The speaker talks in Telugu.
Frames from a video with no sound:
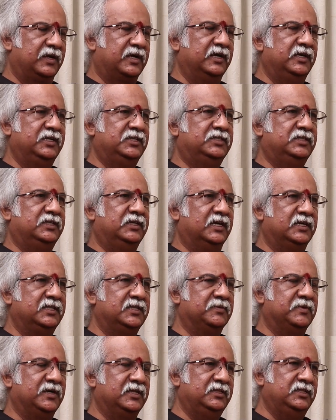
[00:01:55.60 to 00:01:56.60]
నేను ఇక్కడి
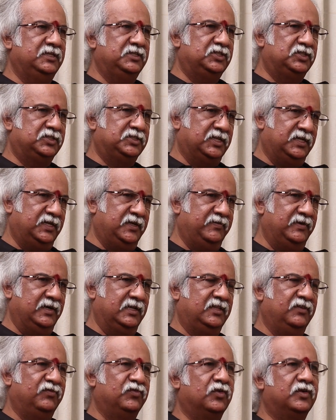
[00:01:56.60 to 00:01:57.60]
నుంచి హైదరాబాద్ నుంచి
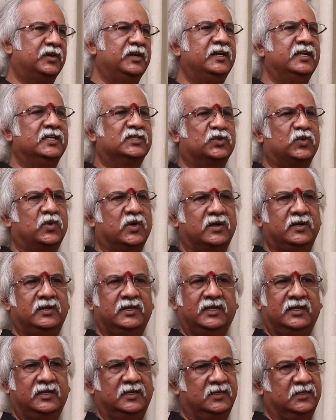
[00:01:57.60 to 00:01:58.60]
చెన్నై వెళ్తే ఫోర్టీన్ డేస్
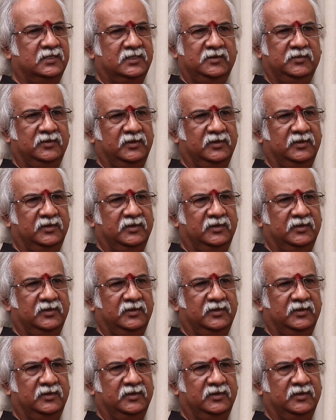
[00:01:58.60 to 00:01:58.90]
క్వారంటైన్